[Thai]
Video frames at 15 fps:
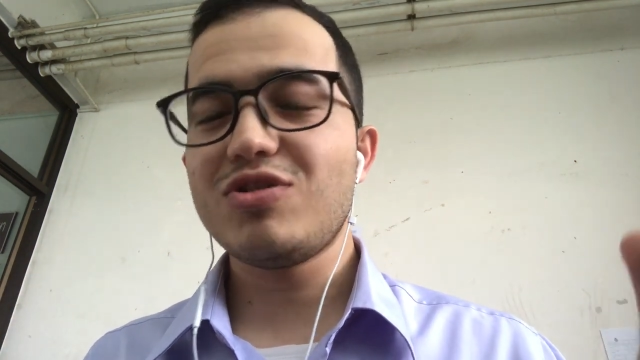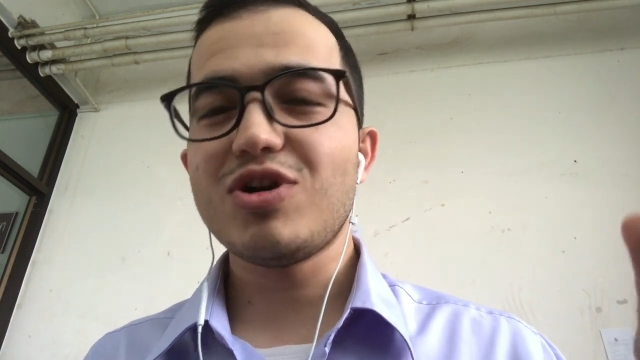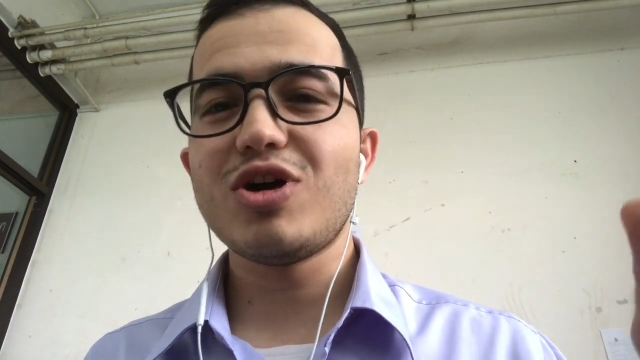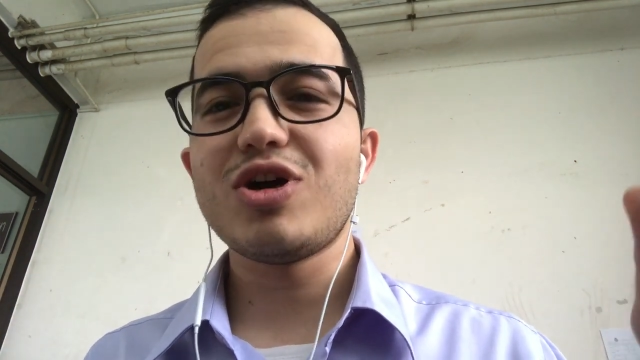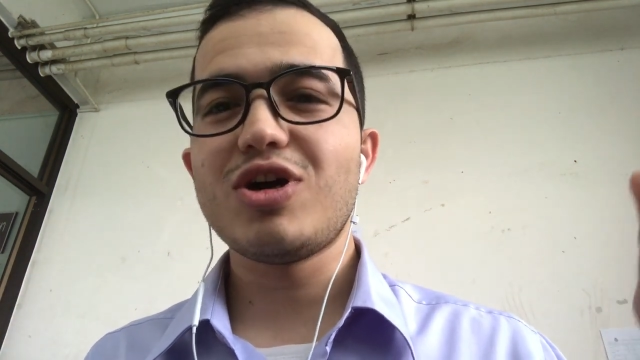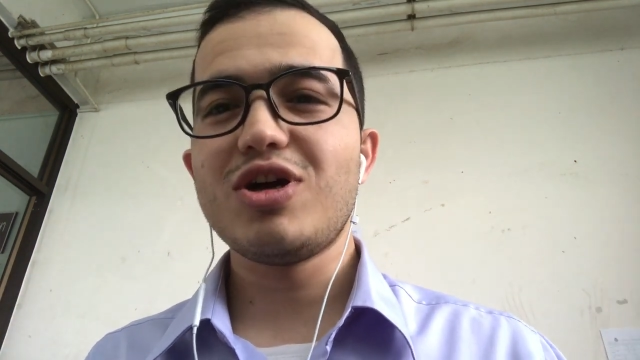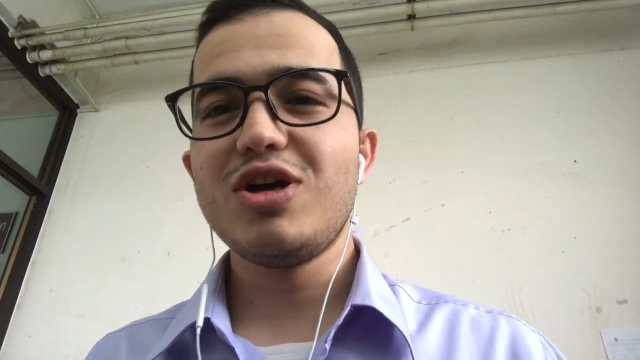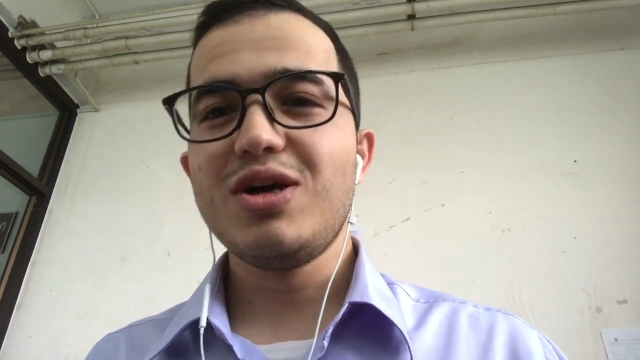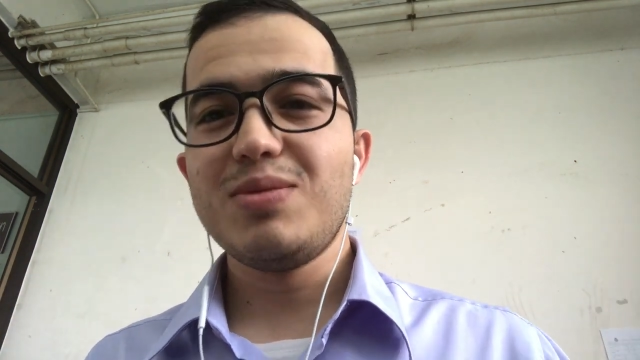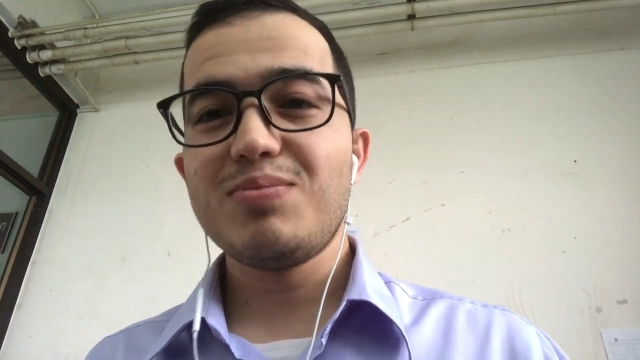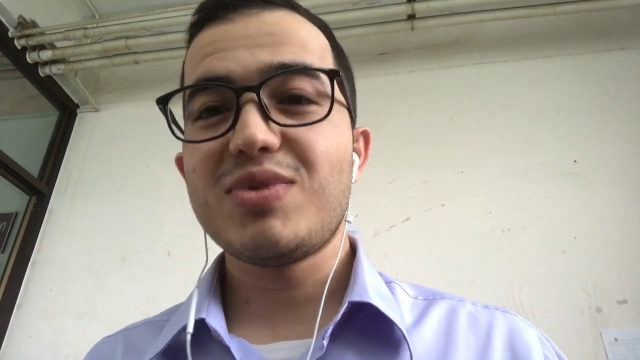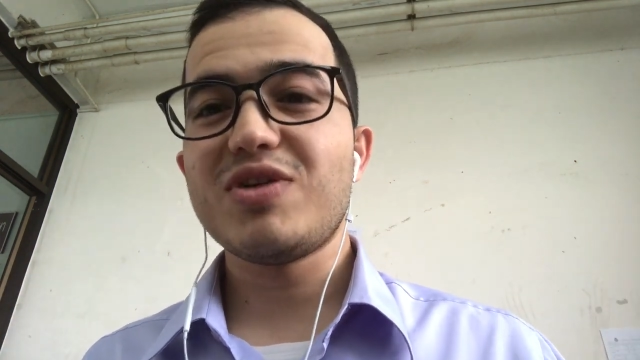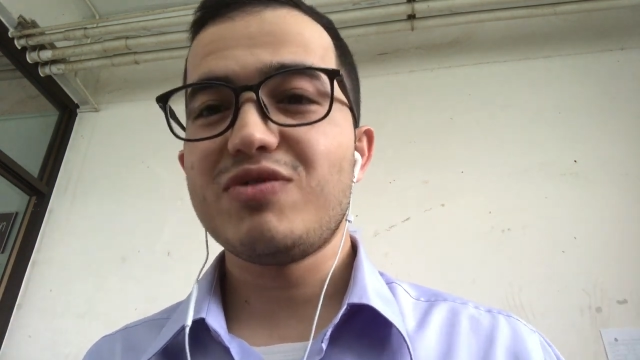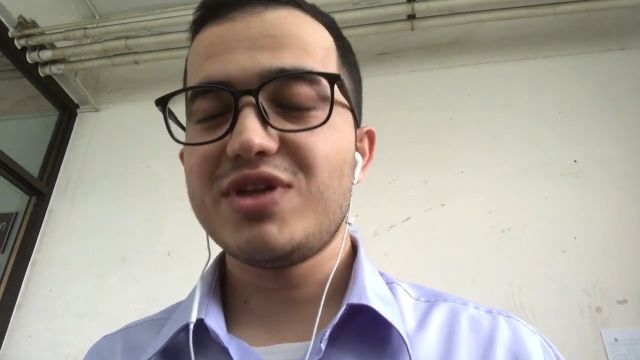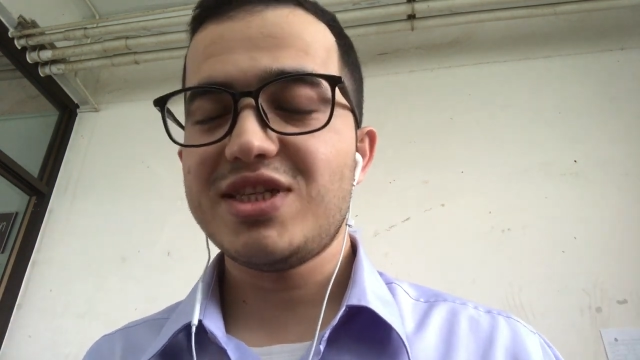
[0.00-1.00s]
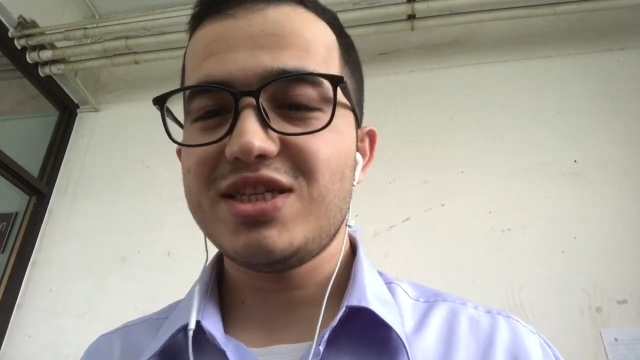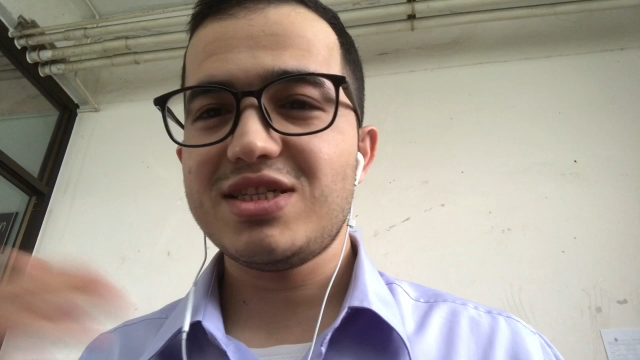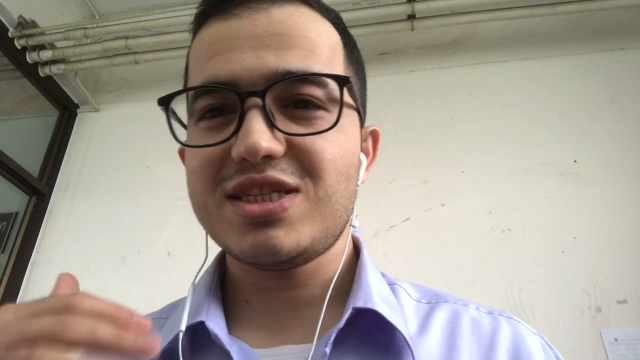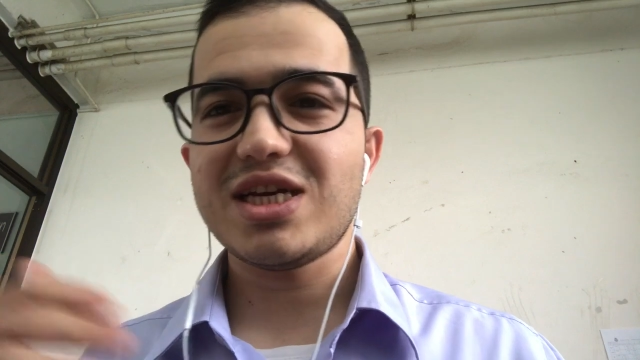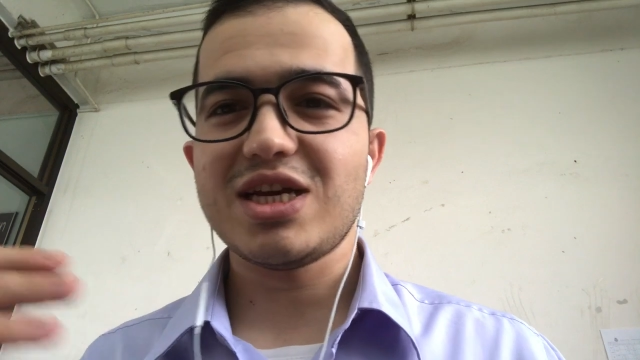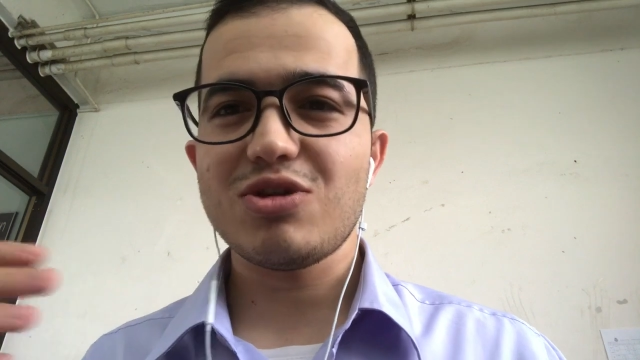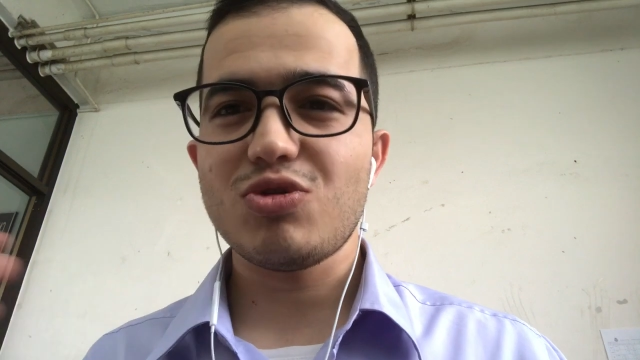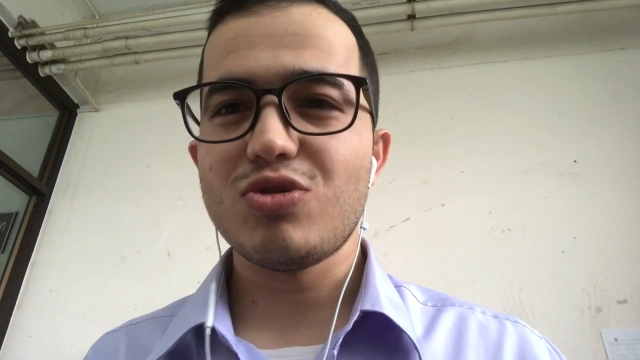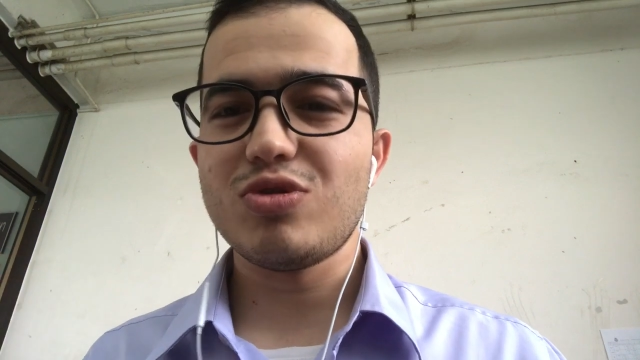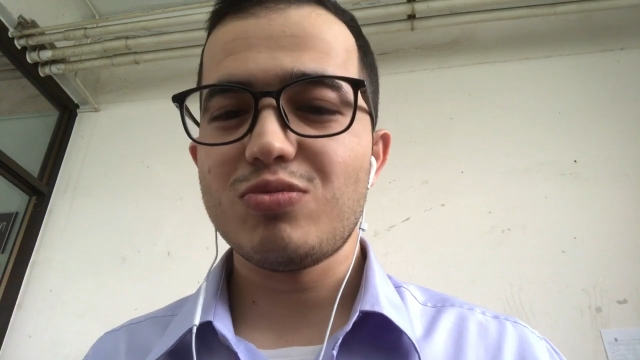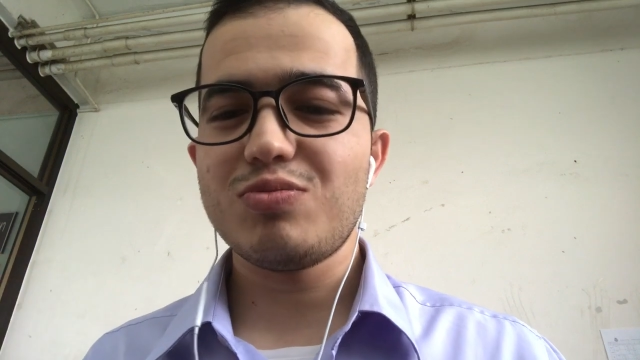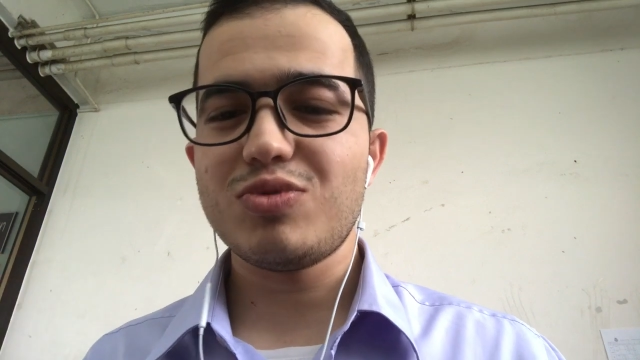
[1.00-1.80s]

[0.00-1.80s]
ก็ประวัติศาสตร์ของ